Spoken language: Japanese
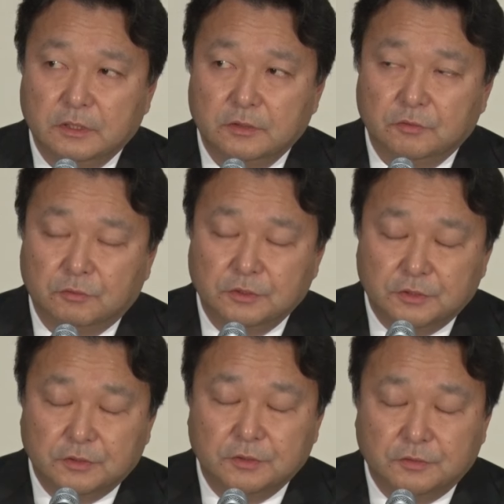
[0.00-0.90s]
そこ
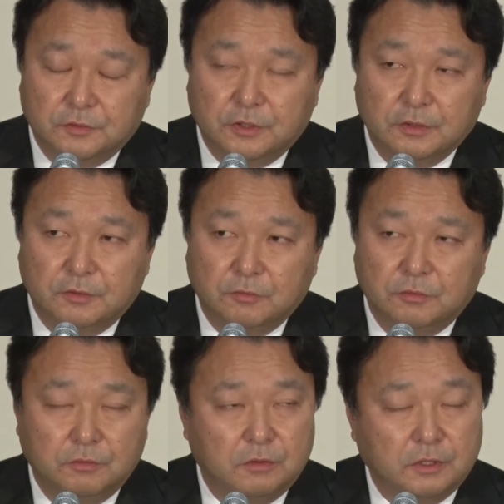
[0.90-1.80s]
に全
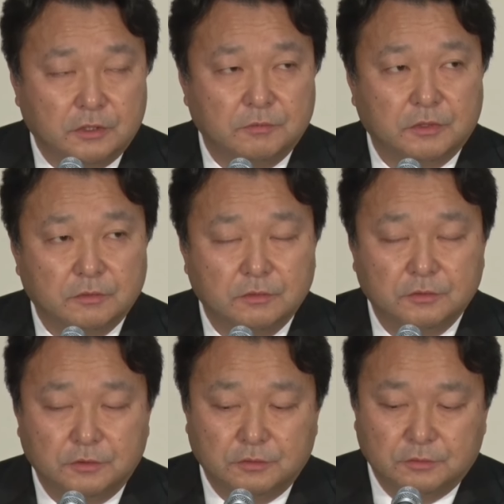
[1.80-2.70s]
力を傾ける
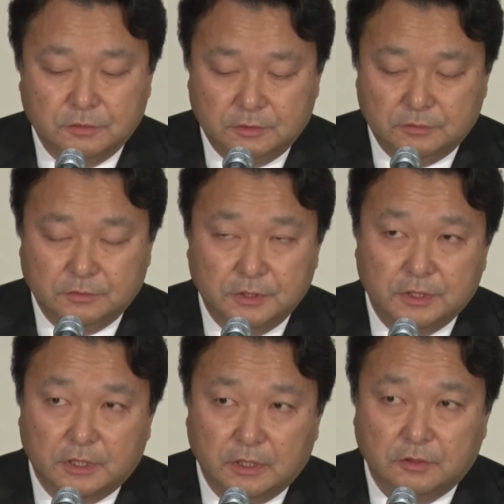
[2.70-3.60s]
というふうに
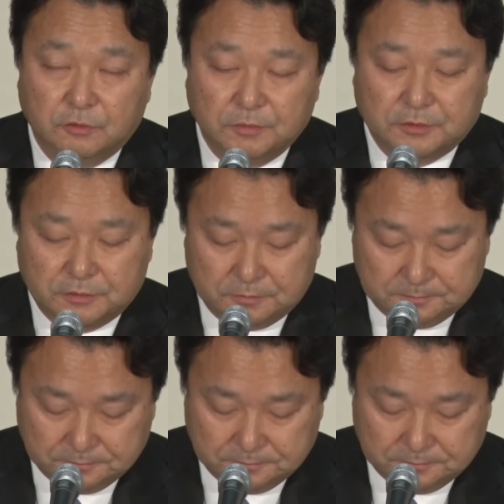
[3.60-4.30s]
考えております。